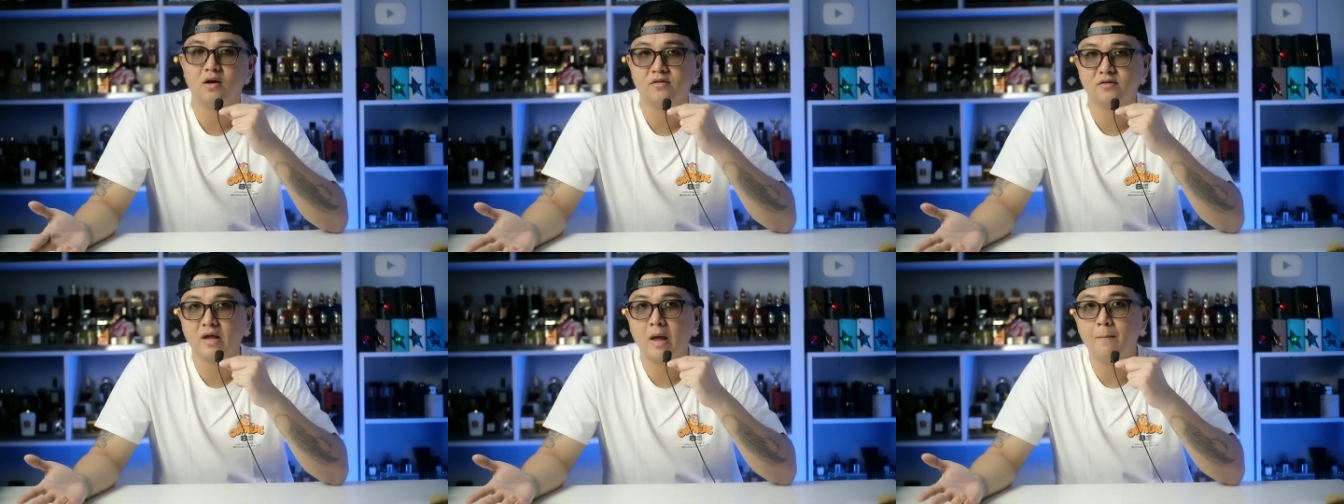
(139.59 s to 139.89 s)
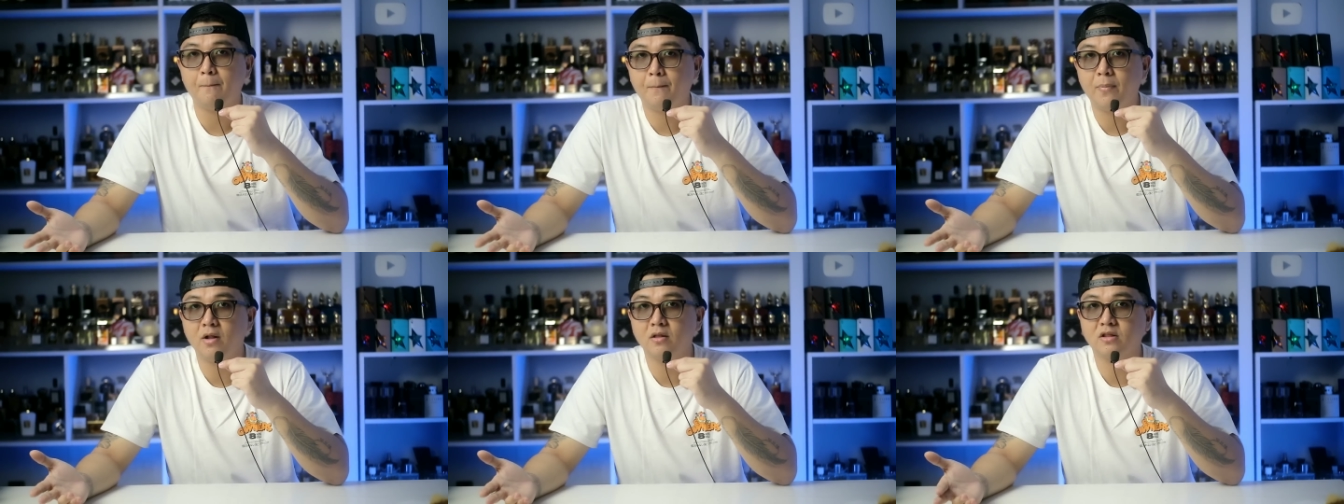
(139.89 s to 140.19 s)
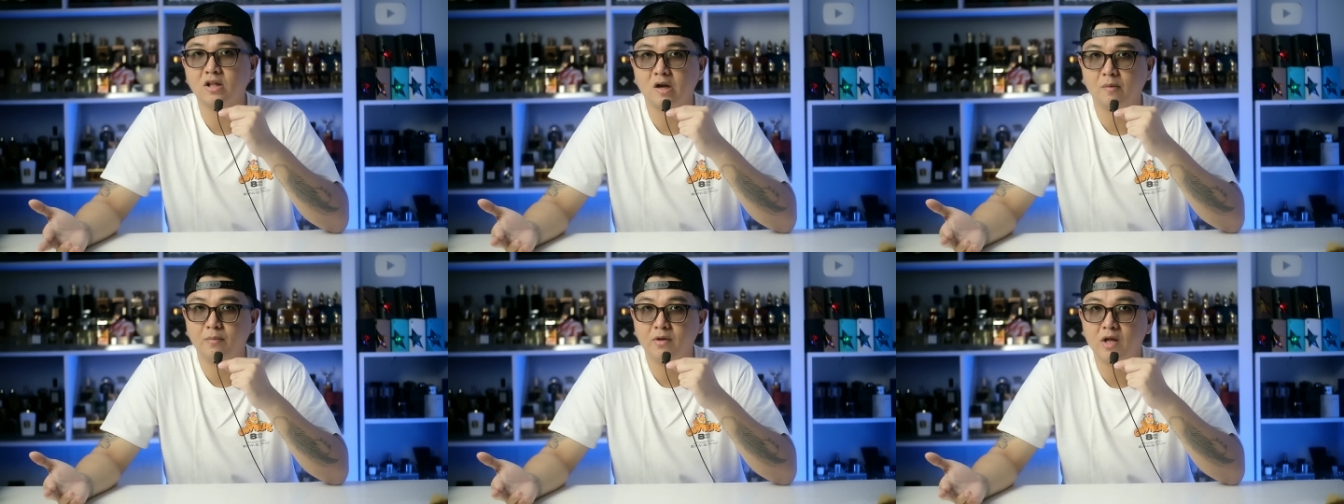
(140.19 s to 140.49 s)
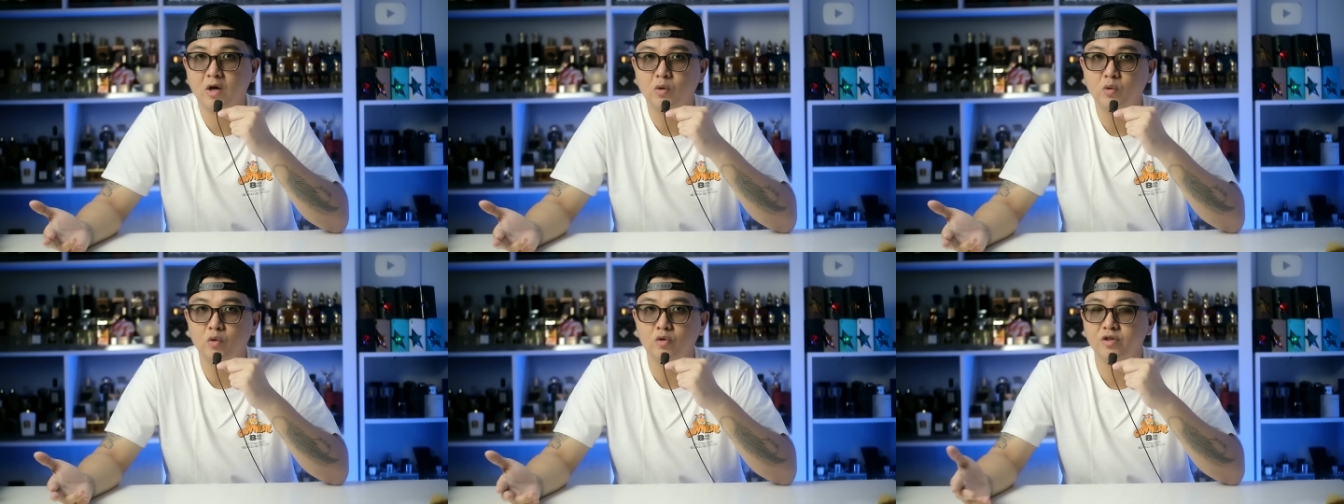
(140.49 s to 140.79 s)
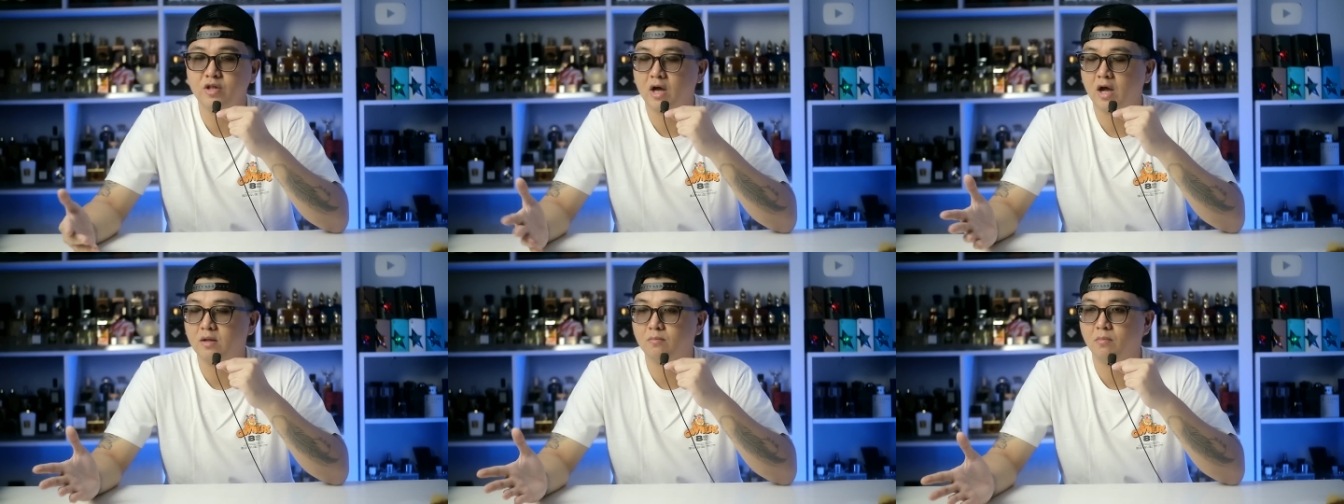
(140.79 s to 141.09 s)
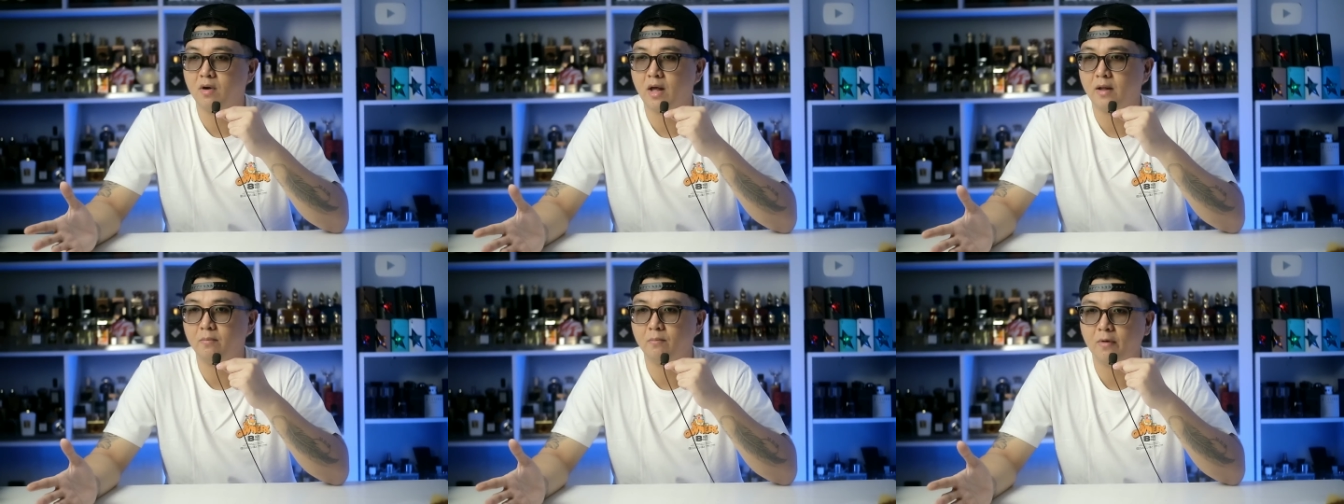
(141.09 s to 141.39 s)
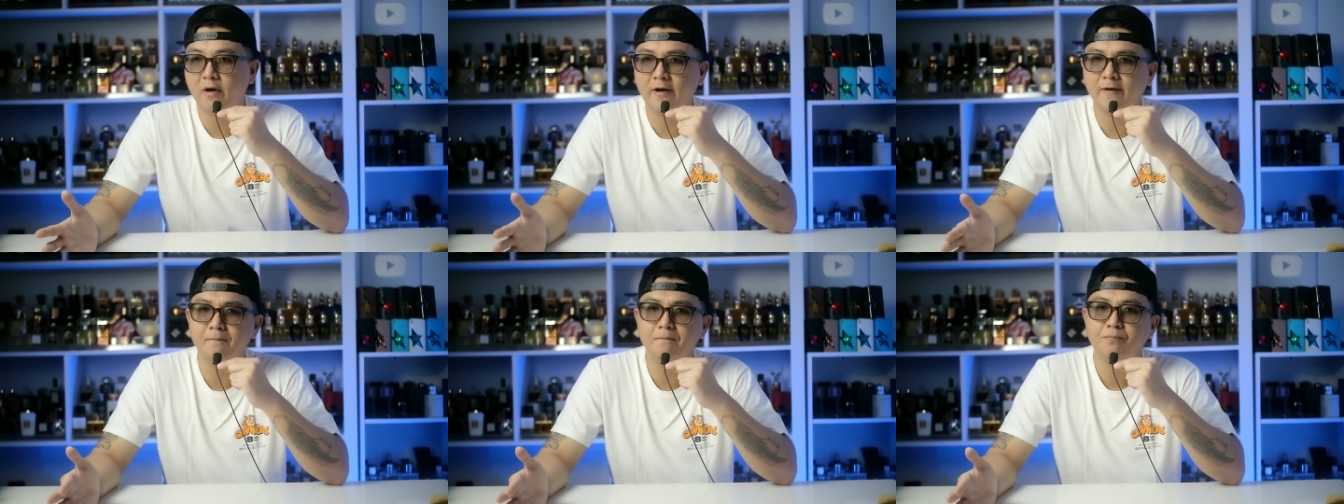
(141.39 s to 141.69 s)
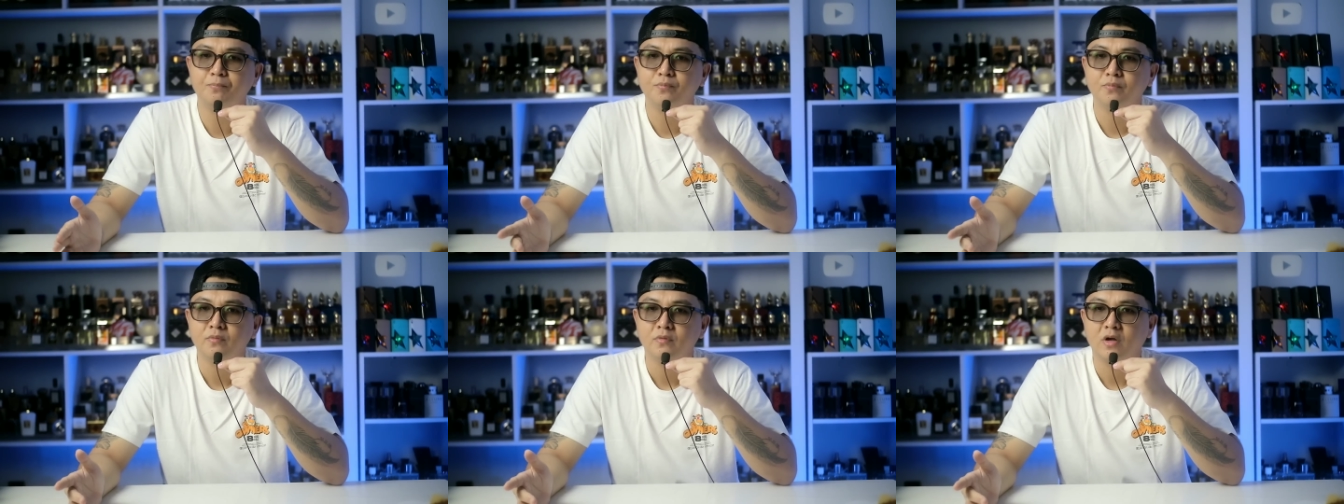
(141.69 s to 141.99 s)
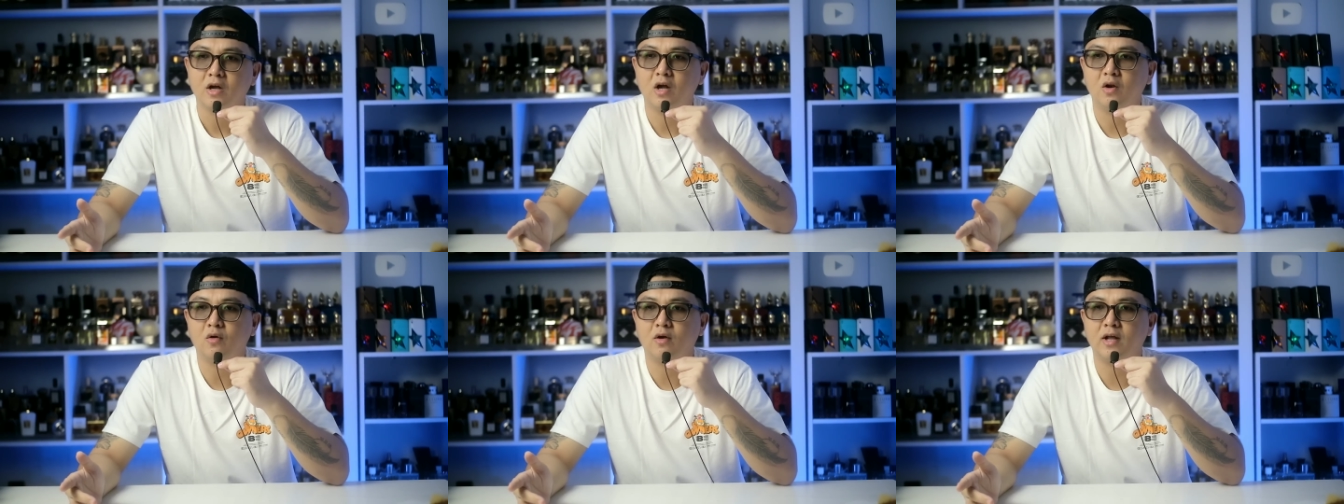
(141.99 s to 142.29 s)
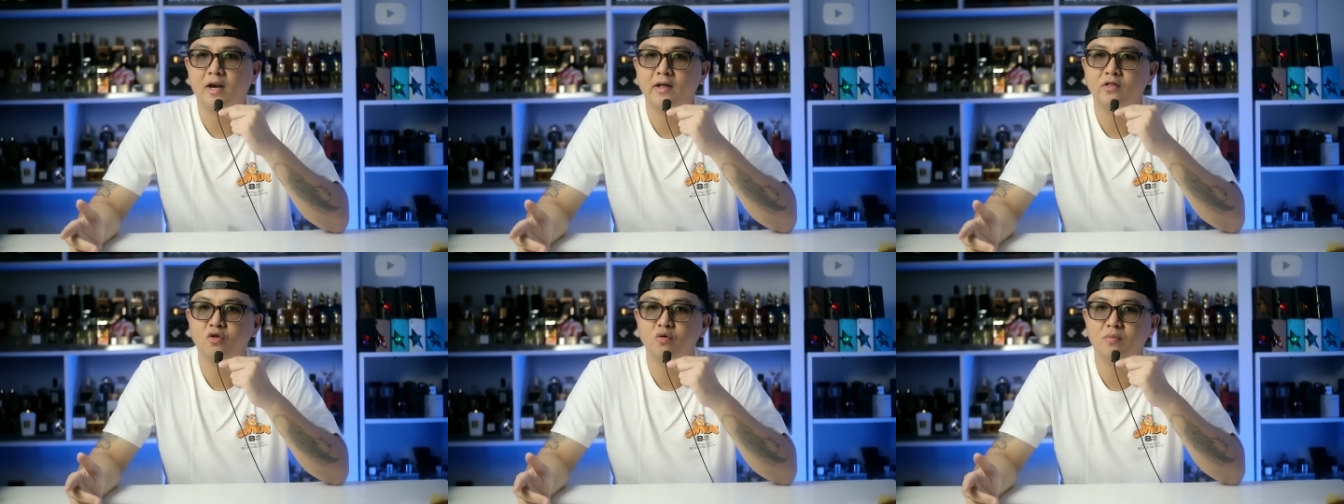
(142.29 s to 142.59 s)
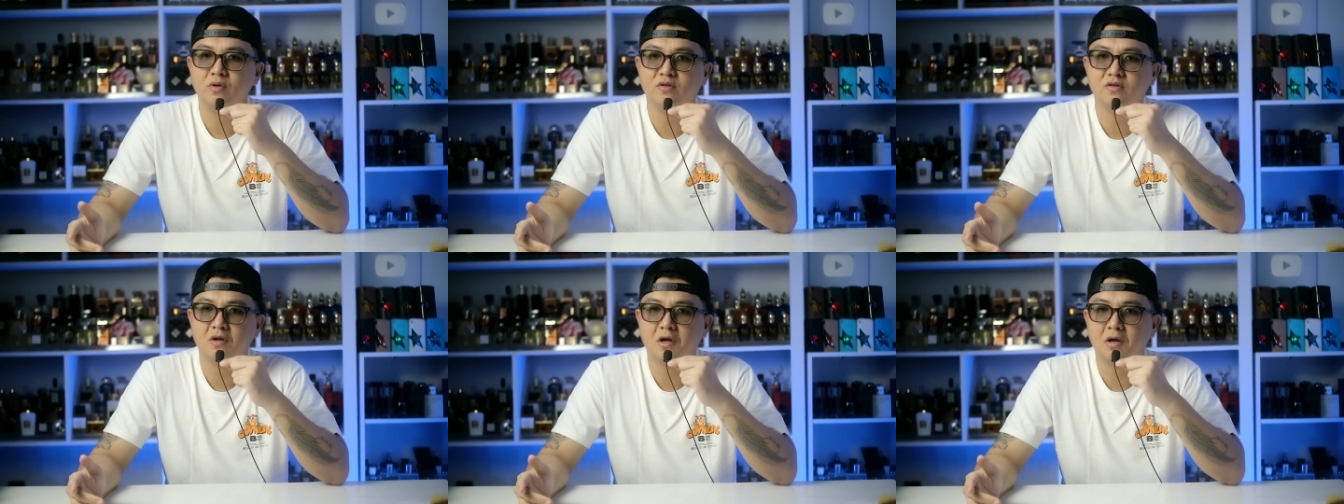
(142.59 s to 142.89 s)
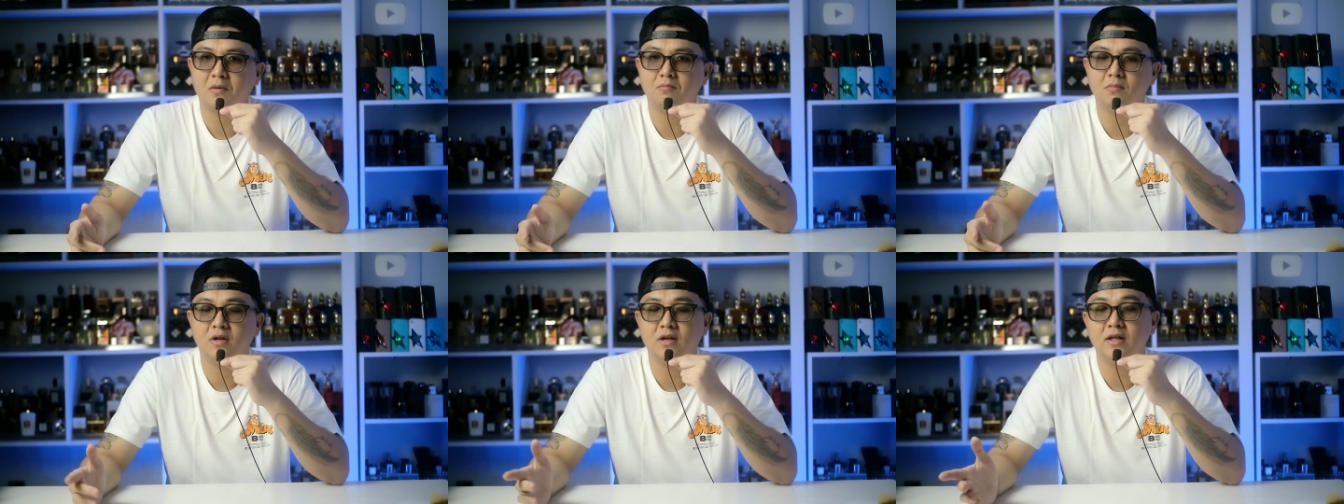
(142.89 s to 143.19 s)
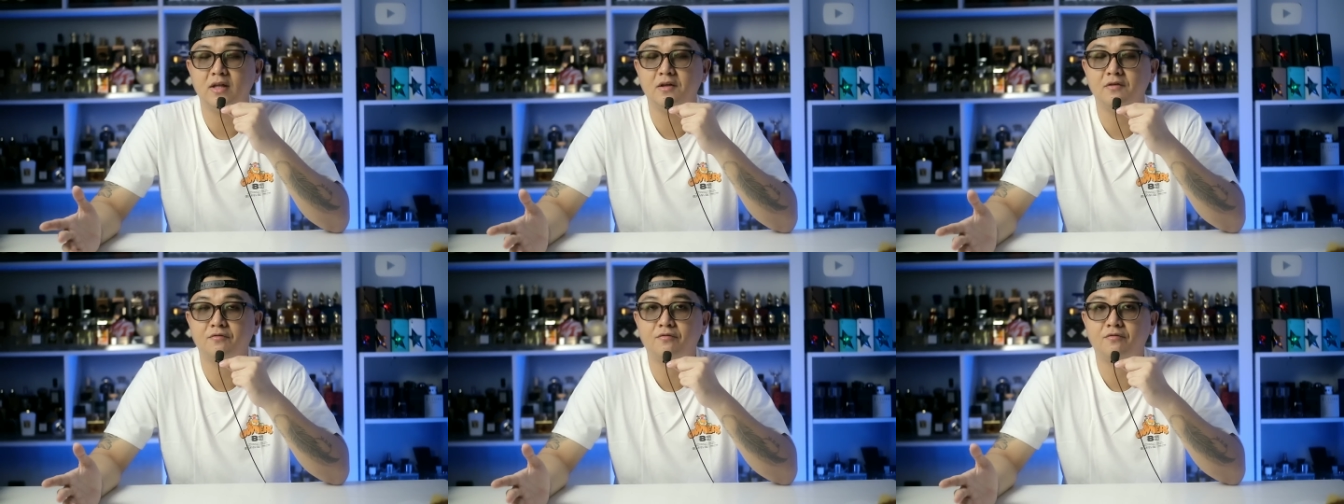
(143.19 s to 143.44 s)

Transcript: sampel terlebih dahulu jangan blind buy kalau kalian tuh bisa beli